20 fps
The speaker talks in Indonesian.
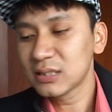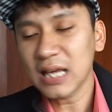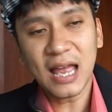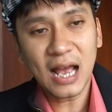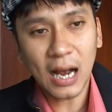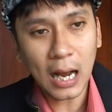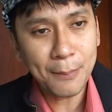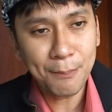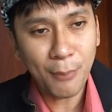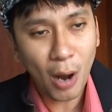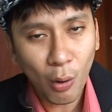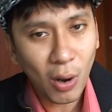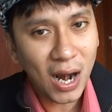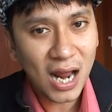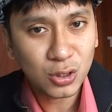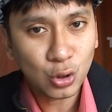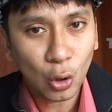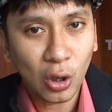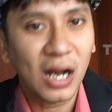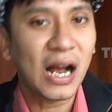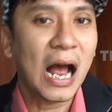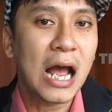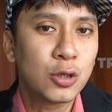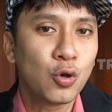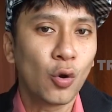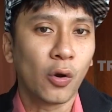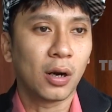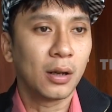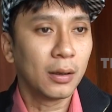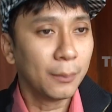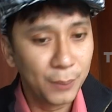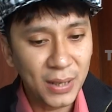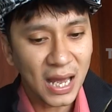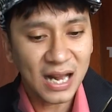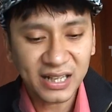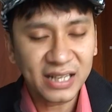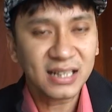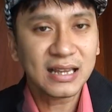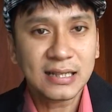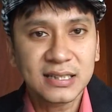Saya akan bawa langsung ke Kajur,
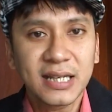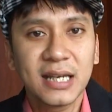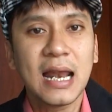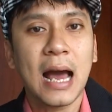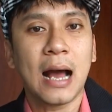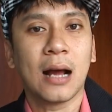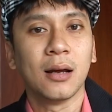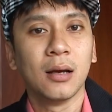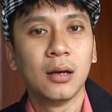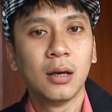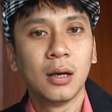biar kita sidang.